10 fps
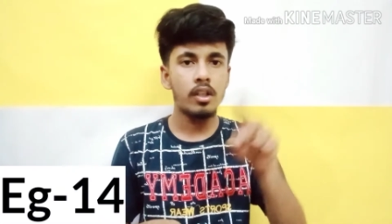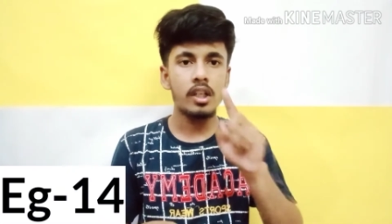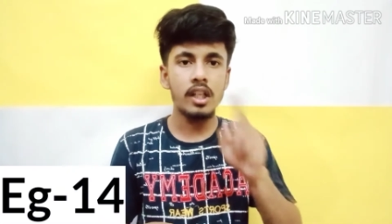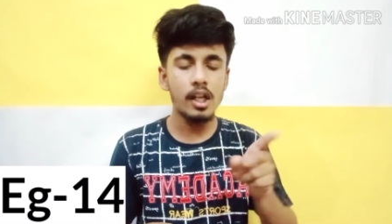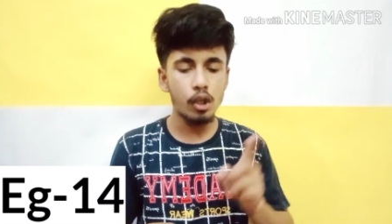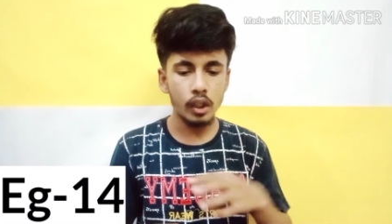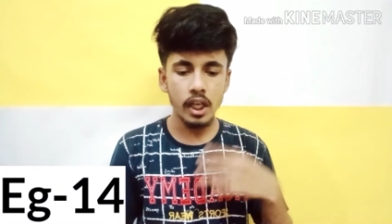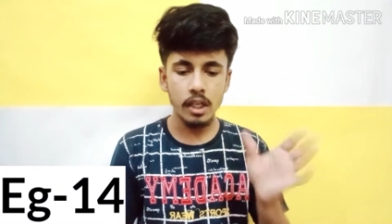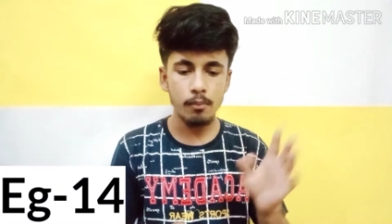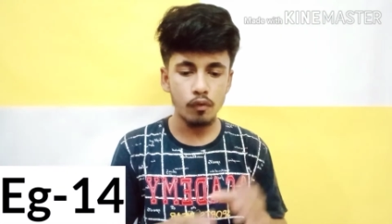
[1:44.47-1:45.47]
डिलीट हो गया
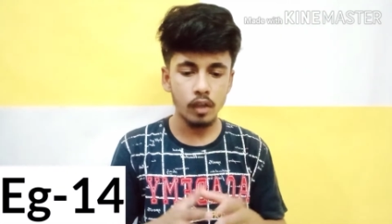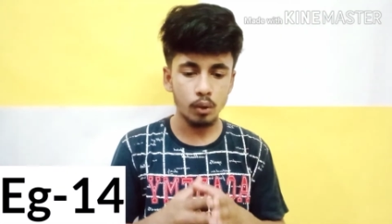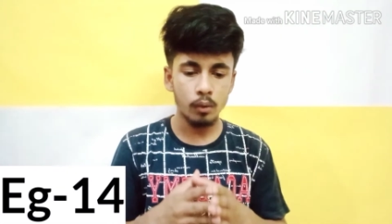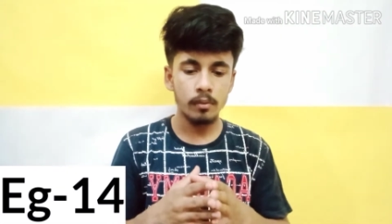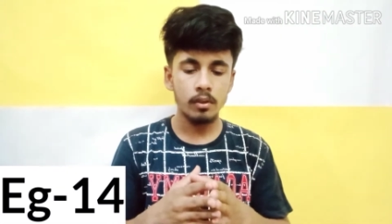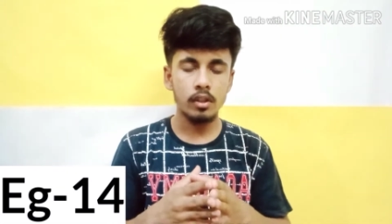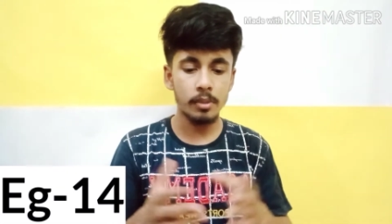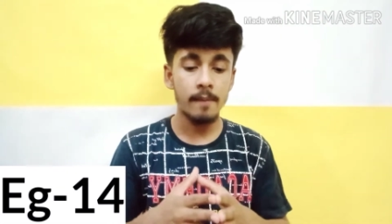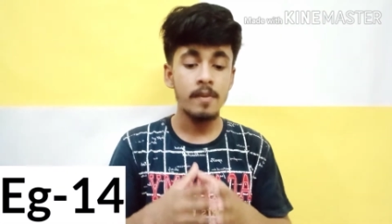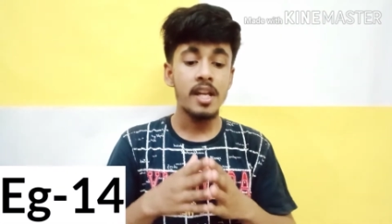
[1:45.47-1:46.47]
रिमूव कर दो
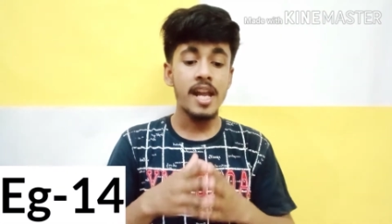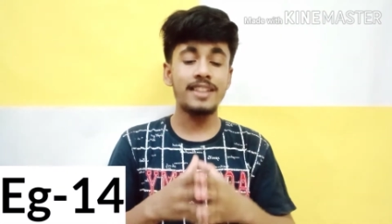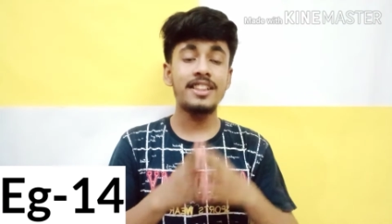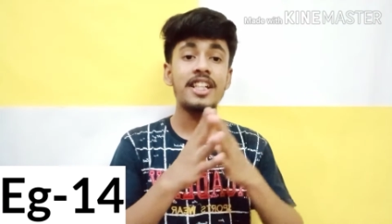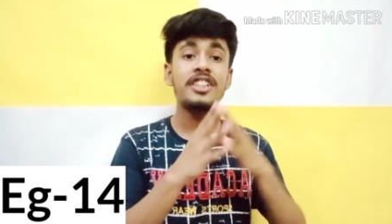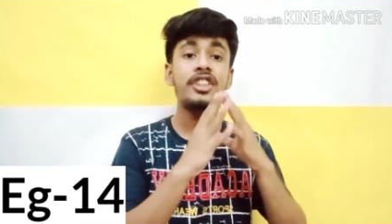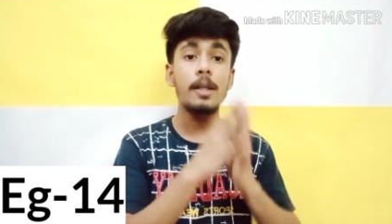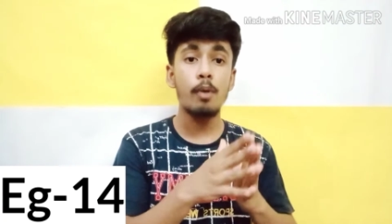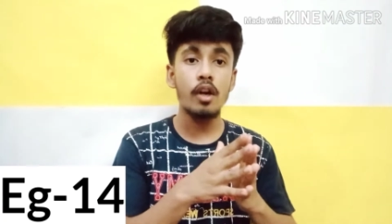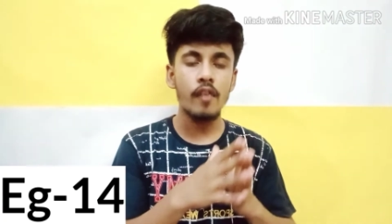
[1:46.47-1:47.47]
रिमूव एक्सरसाइज
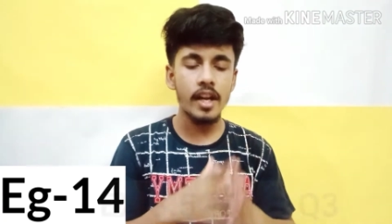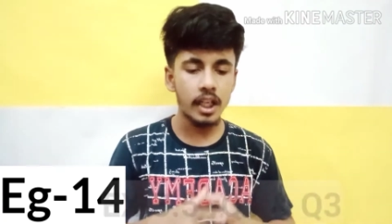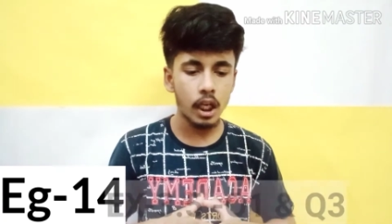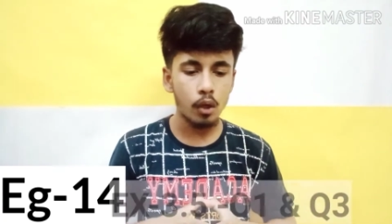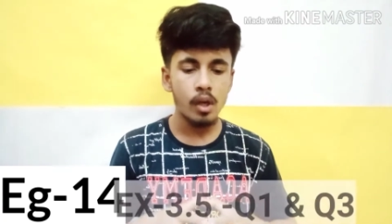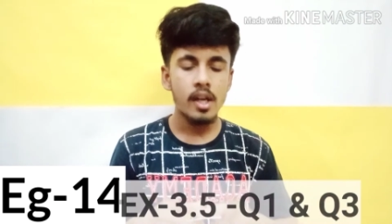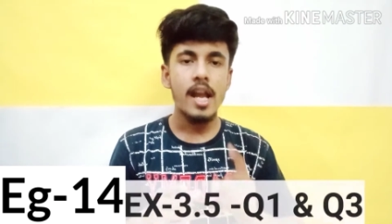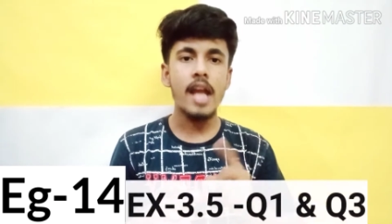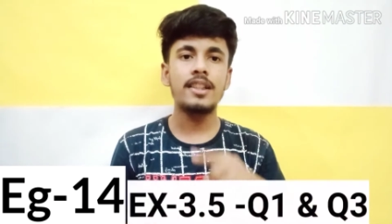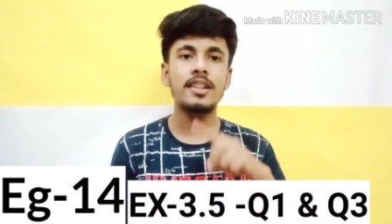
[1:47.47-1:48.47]
थ्री पॉइंट फाइव निकालो
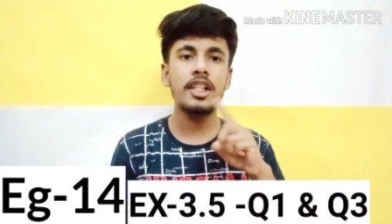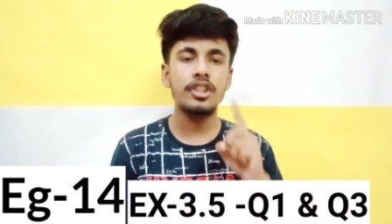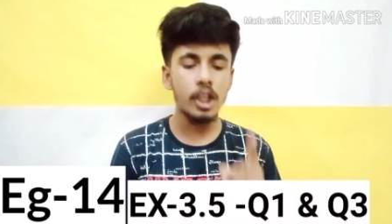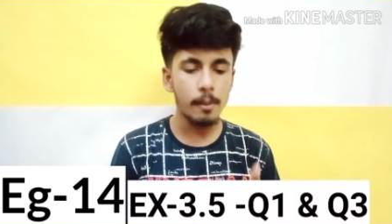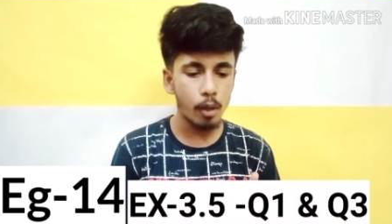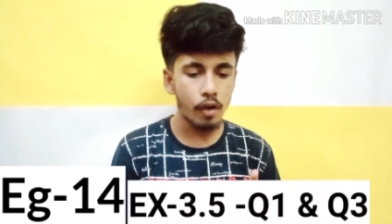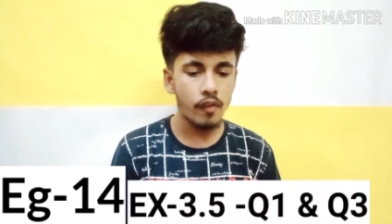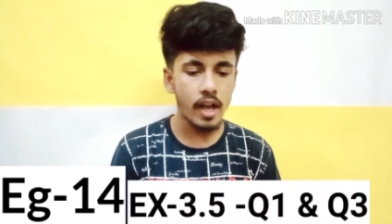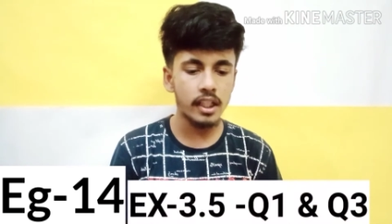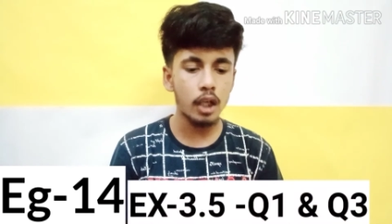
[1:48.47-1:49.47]
एक्सरसाइज थ्री पॉइंट
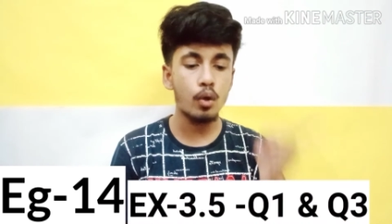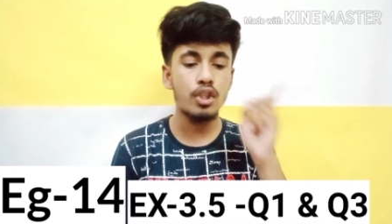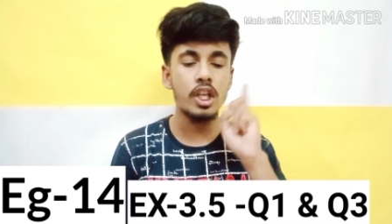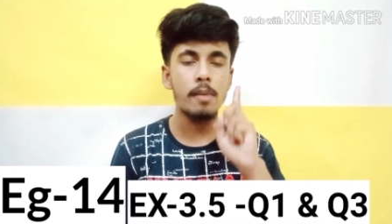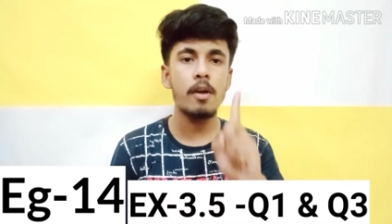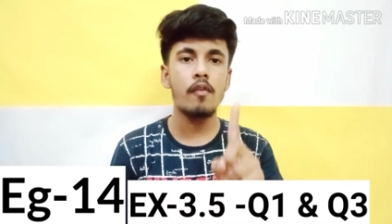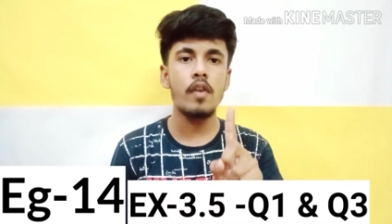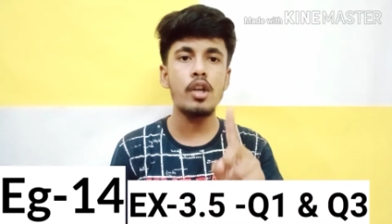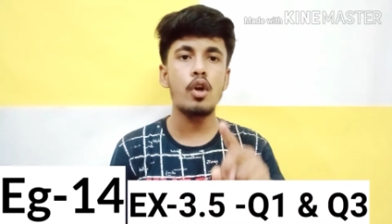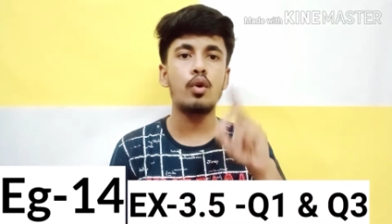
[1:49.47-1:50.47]
फाइव का क्वेश्चन नंबर
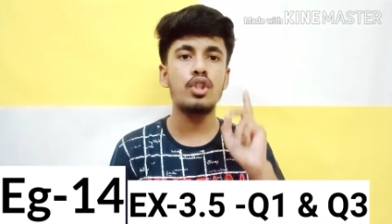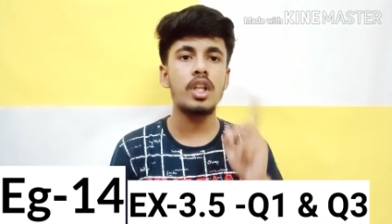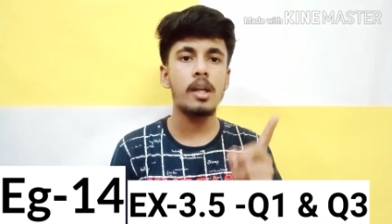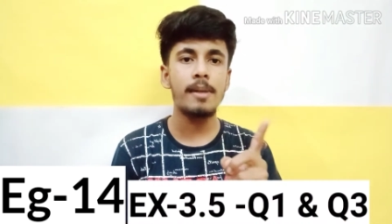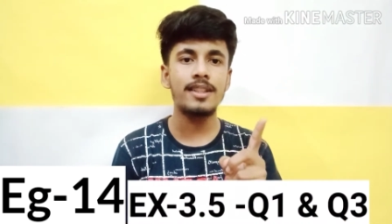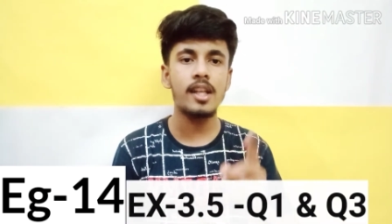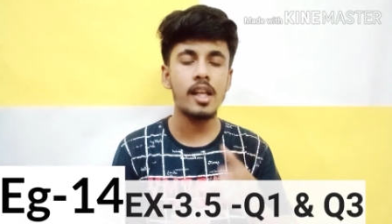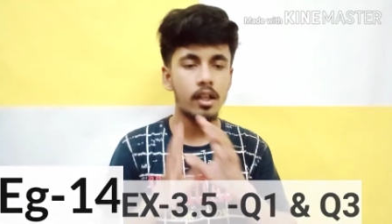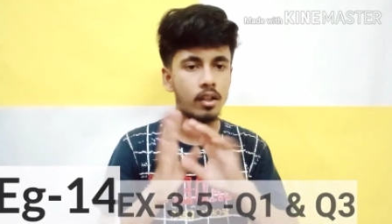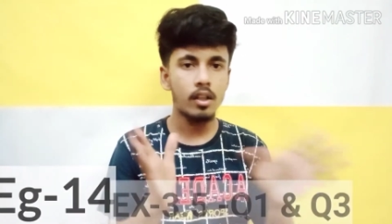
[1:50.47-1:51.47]
वन और क्वेश्चन नंबर थ्री